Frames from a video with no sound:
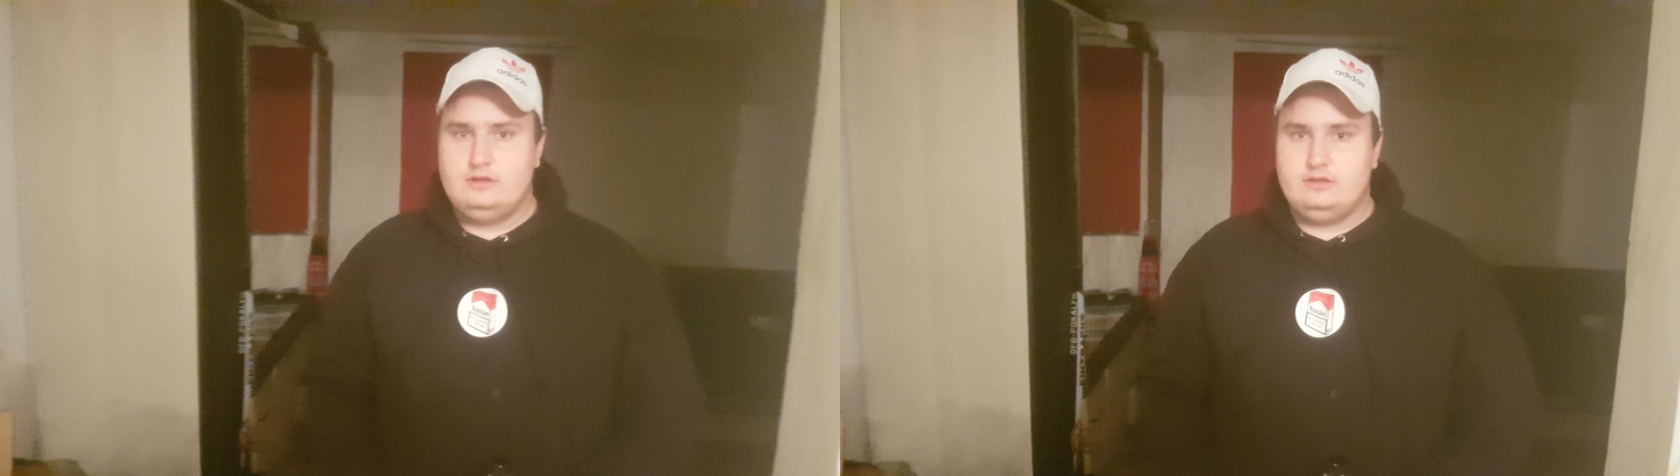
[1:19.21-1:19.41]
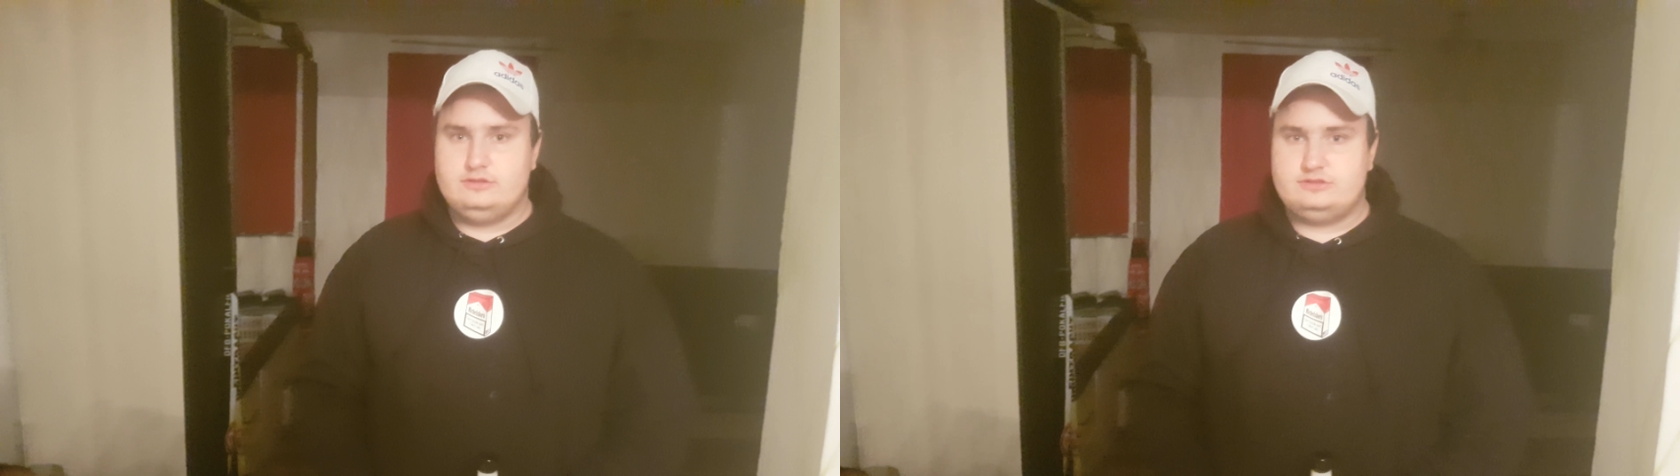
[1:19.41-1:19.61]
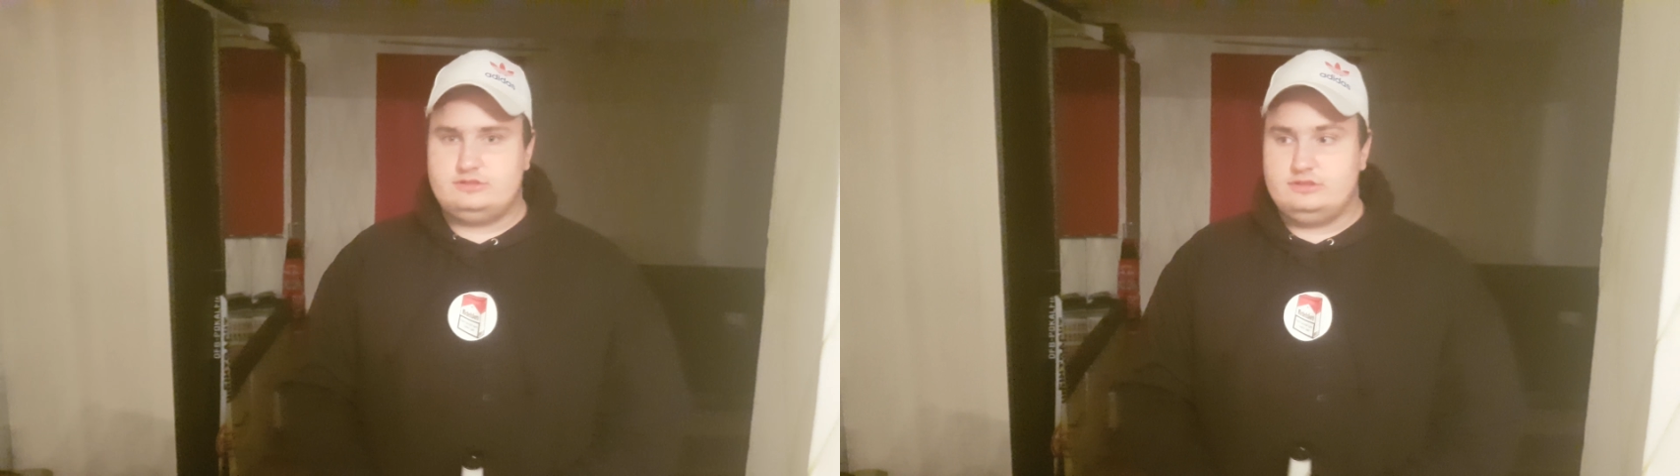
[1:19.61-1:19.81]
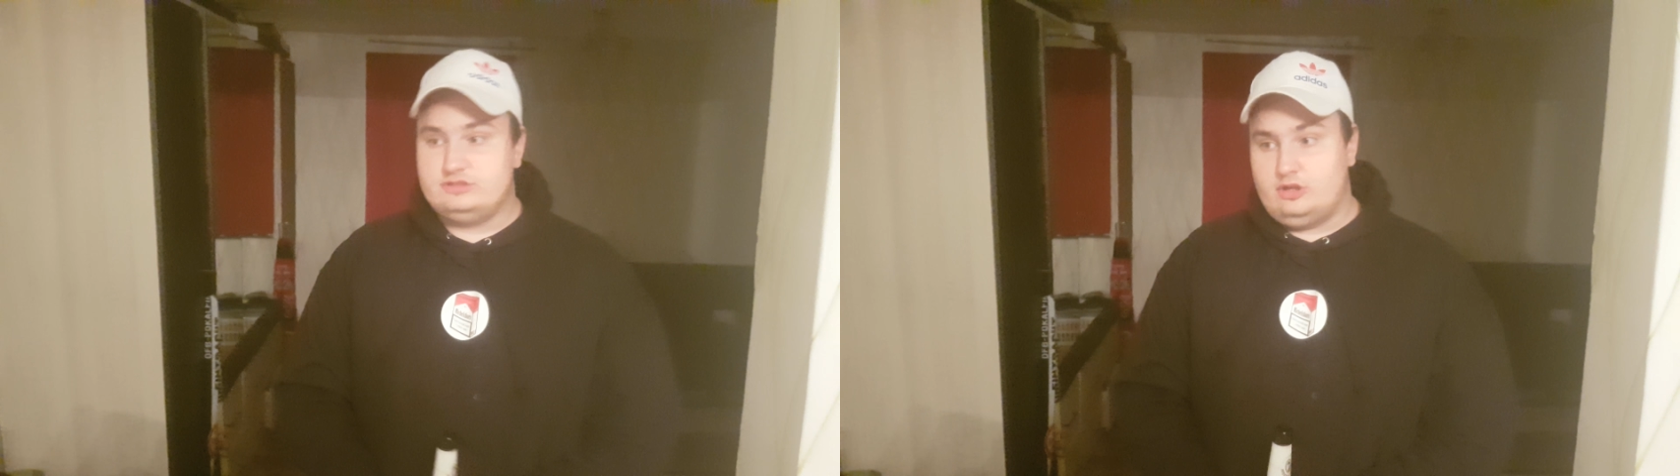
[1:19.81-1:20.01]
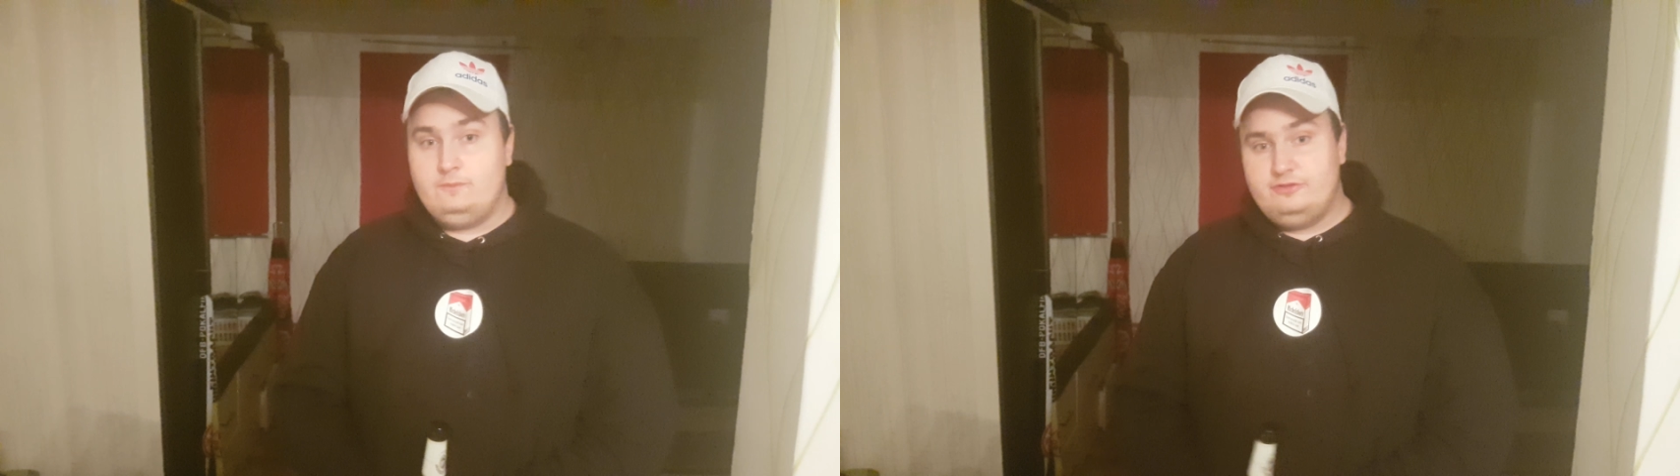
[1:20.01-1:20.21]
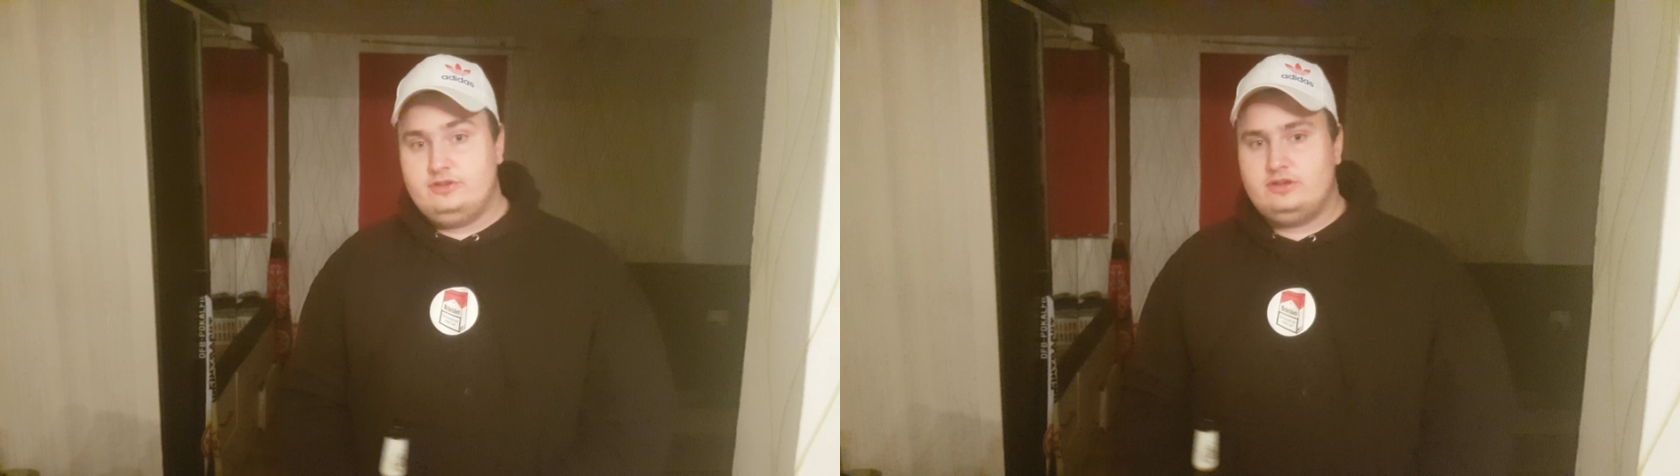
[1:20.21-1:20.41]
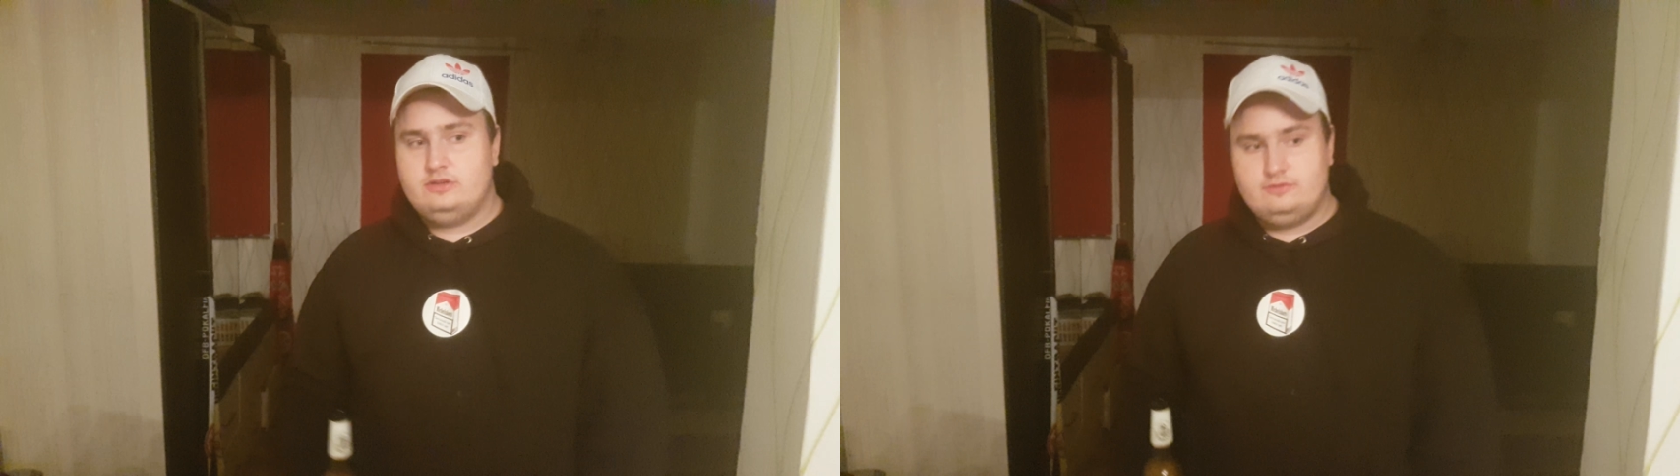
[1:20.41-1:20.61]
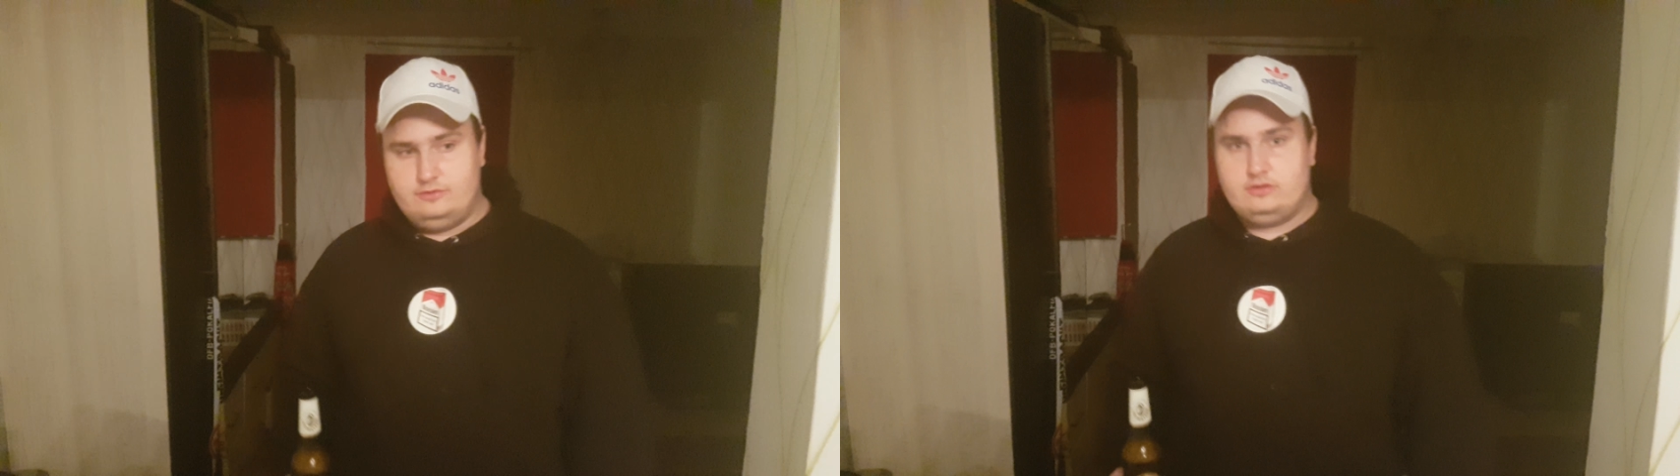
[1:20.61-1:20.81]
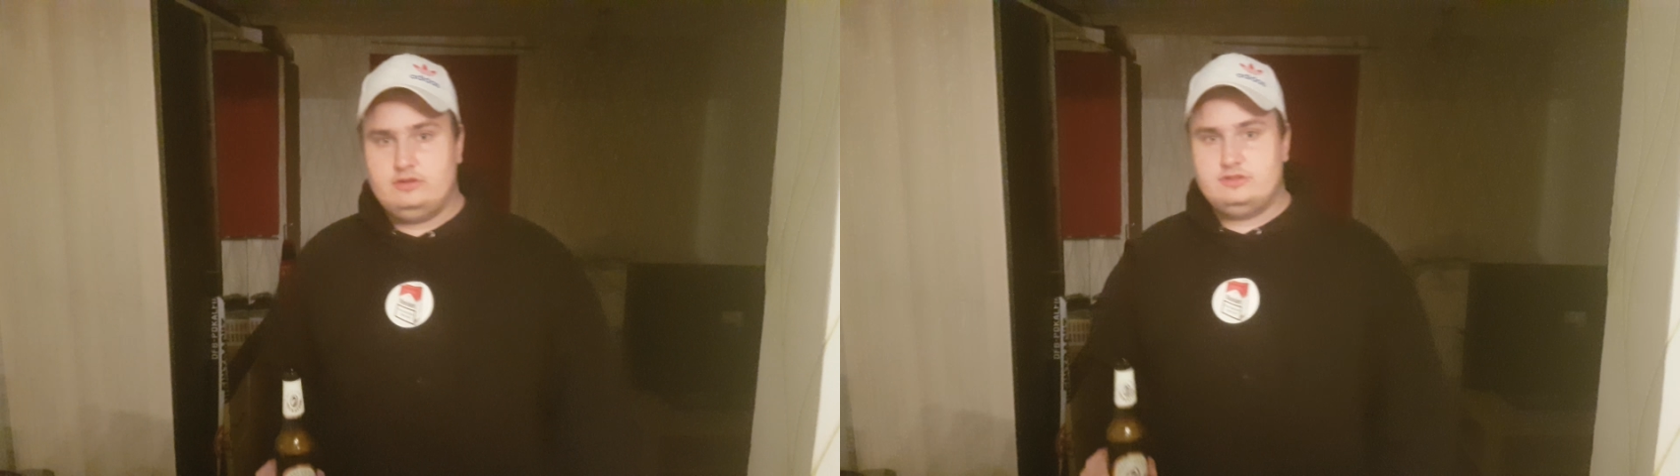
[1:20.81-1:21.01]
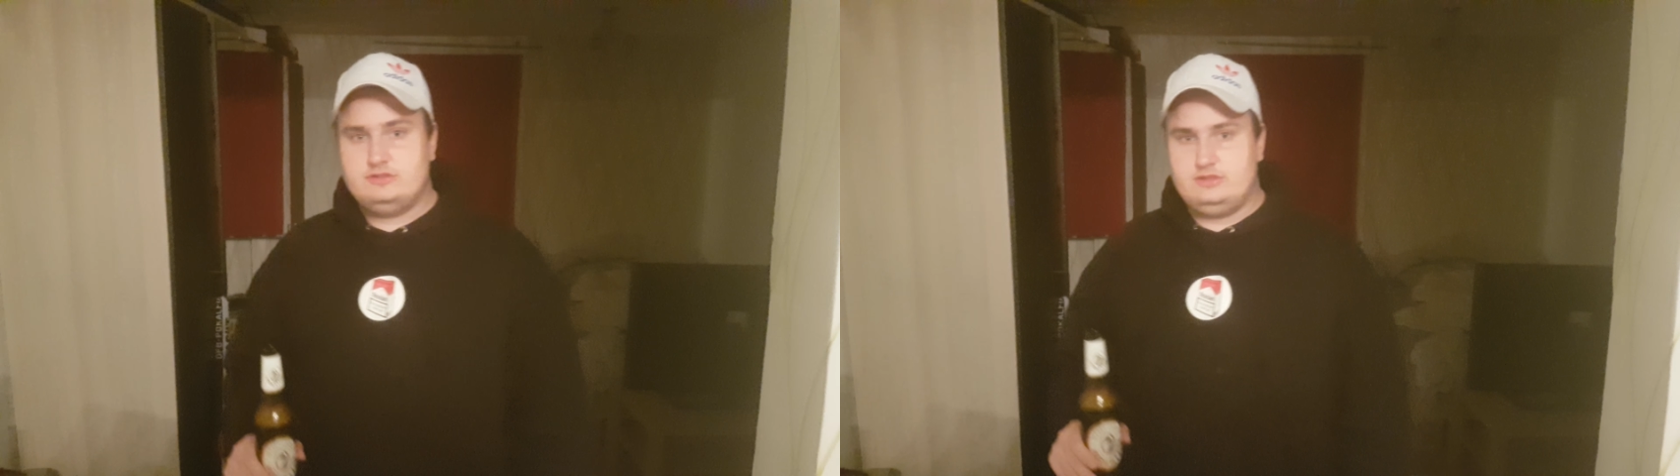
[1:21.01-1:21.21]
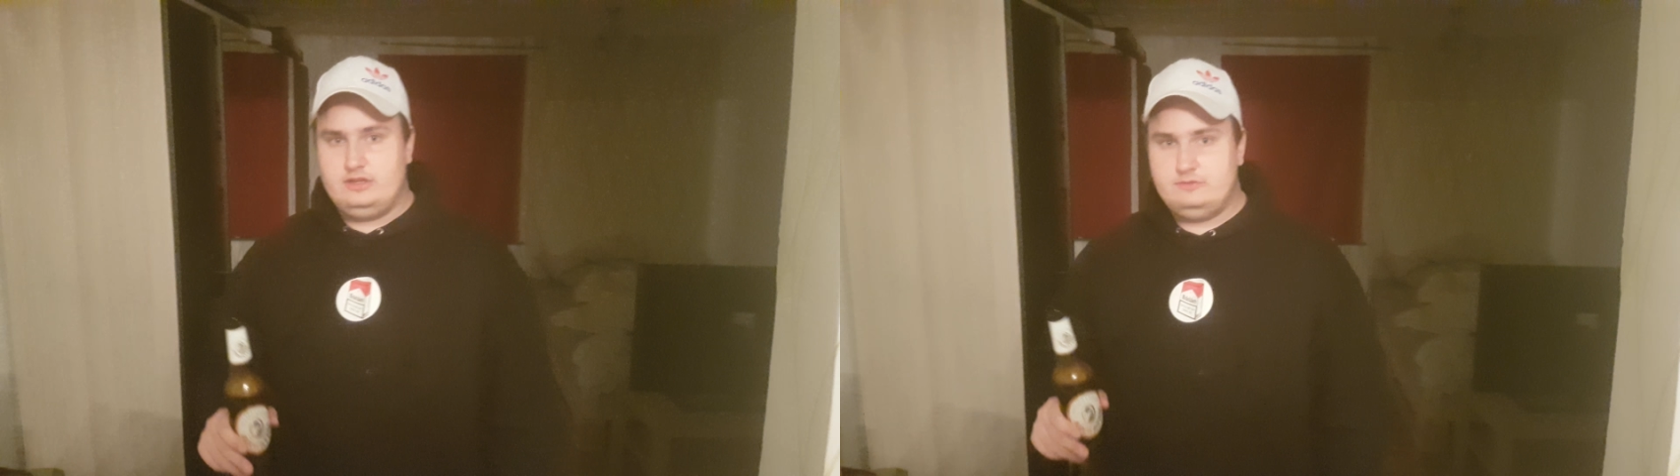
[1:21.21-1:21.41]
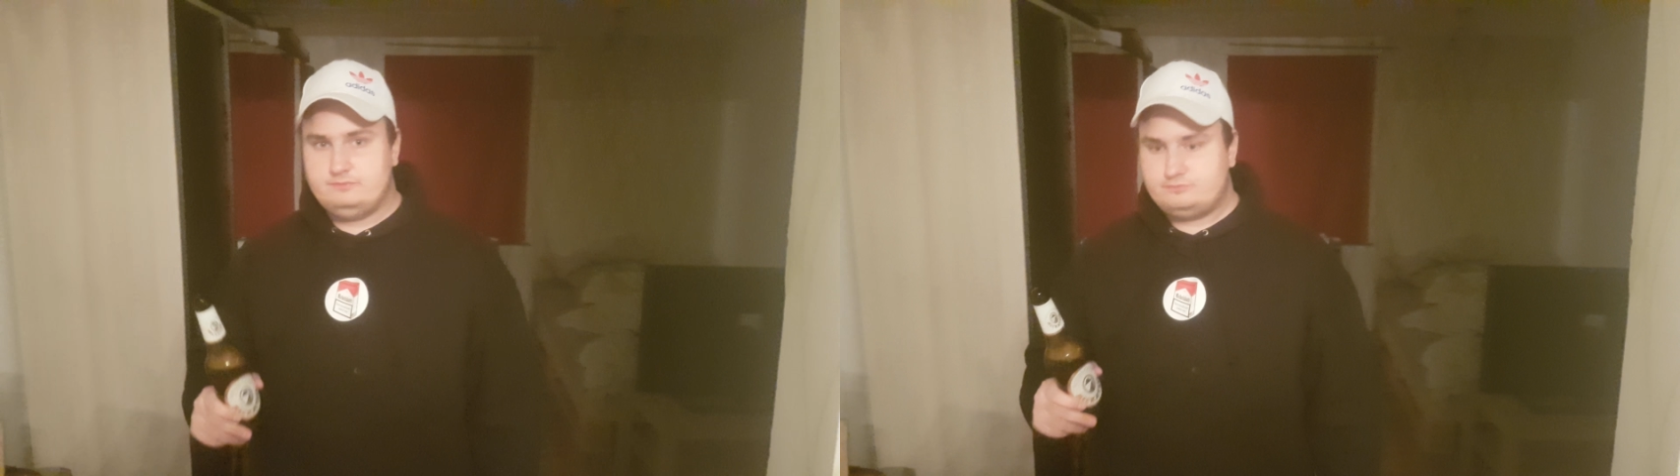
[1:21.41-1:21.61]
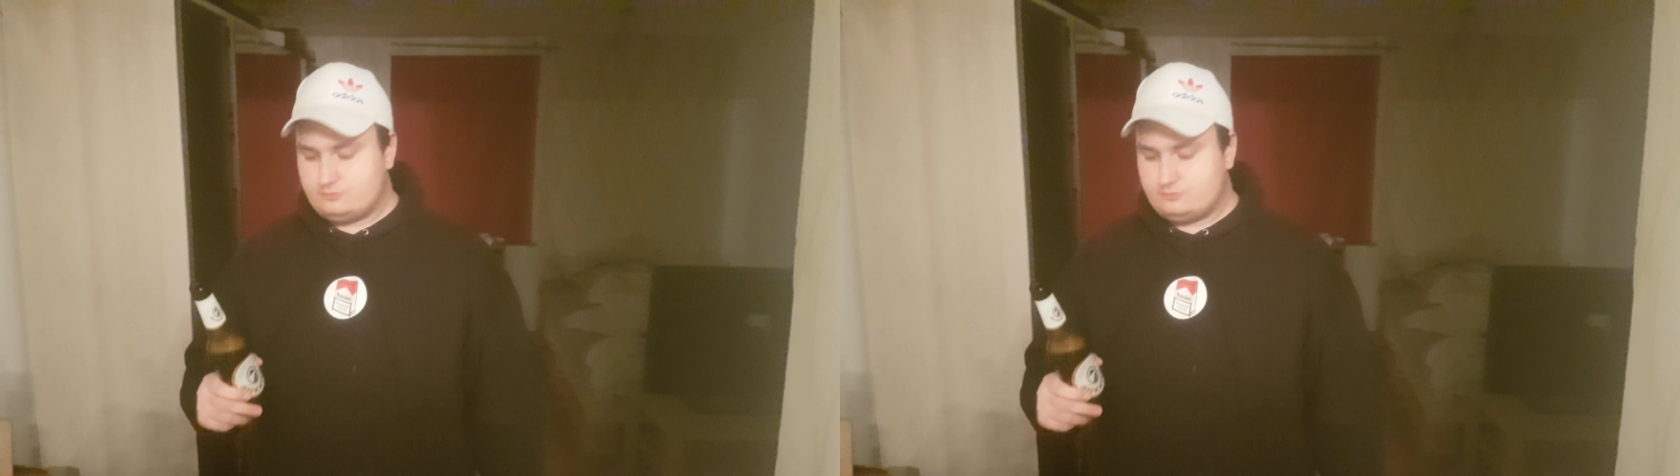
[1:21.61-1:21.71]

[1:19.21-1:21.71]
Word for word: Es ist hopfig, wirklich sehr.